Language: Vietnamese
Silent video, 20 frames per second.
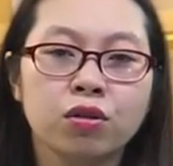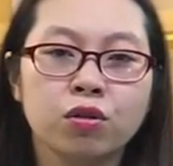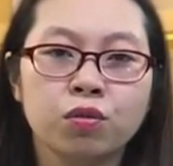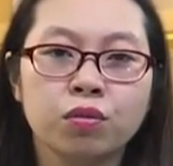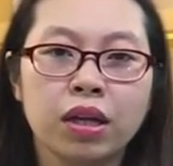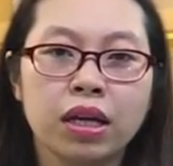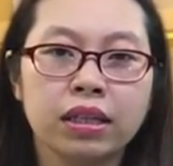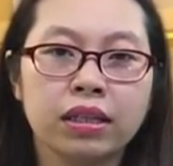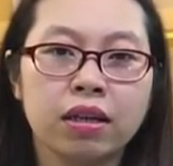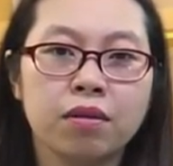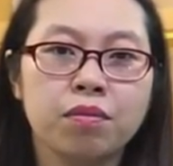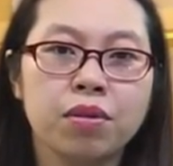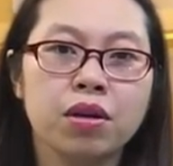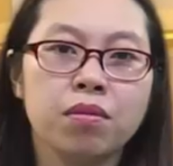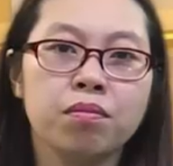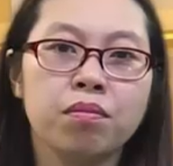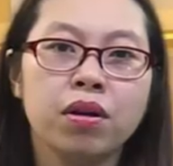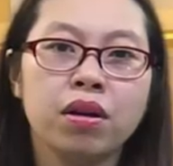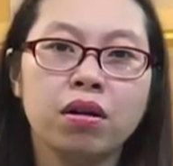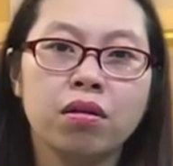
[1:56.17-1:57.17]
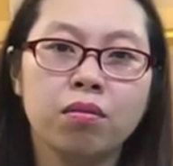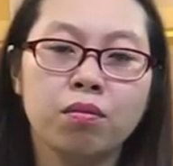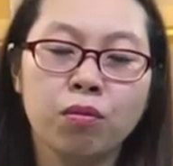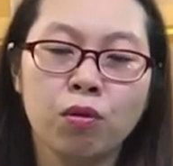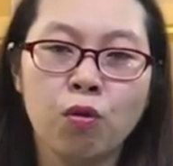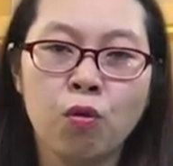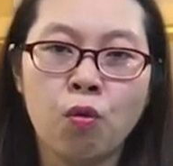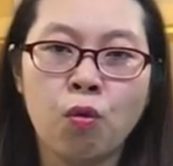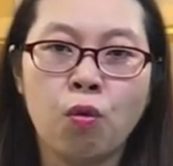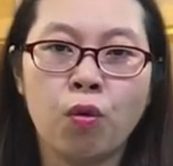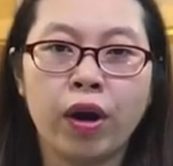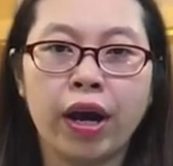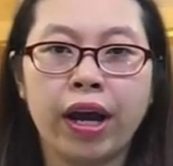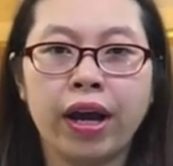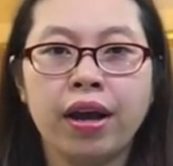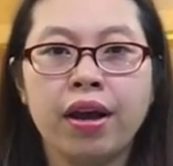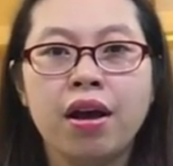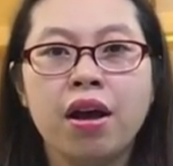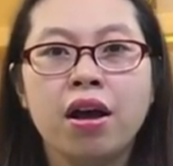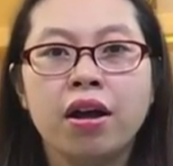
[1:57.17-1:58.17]
chúng ta sẽ bị mất ngủ
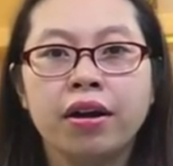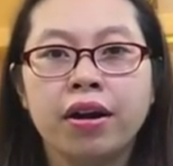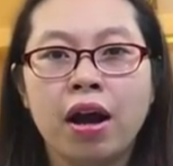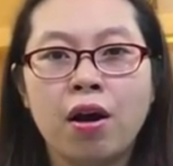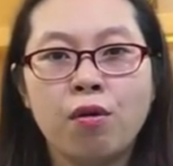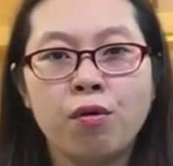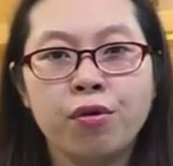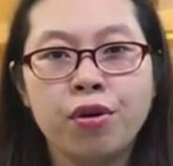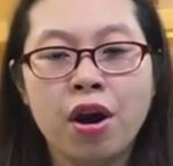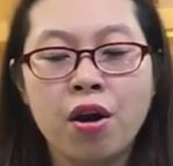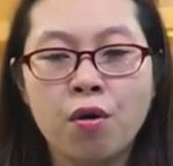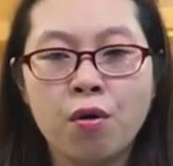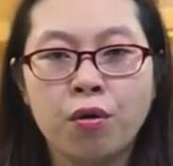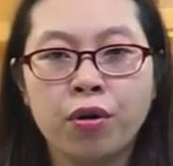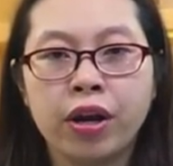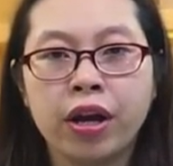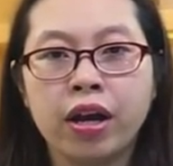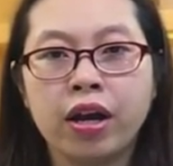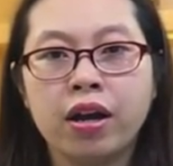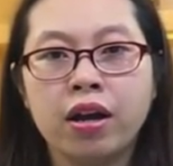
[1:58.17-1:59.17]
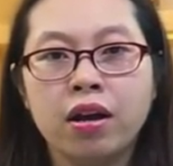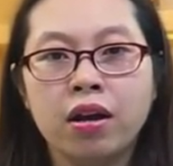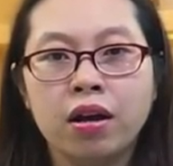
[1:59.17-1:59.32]
này đau đầu này